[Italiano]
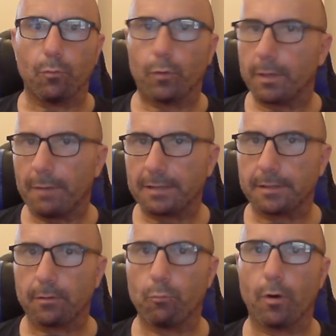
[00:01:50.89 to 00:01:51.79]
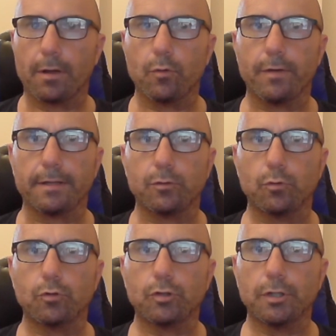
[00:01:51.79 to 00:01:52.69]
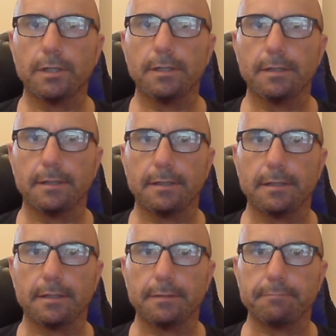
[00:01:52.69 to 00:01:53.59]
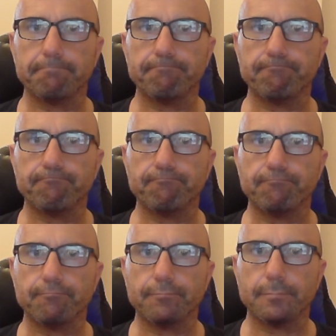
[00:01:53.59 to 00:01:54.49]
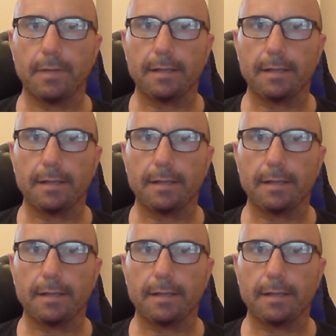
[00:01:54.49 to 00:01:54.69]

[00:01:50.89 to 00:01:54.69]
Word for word: comunque è rimasta una buona Juventus, ehm,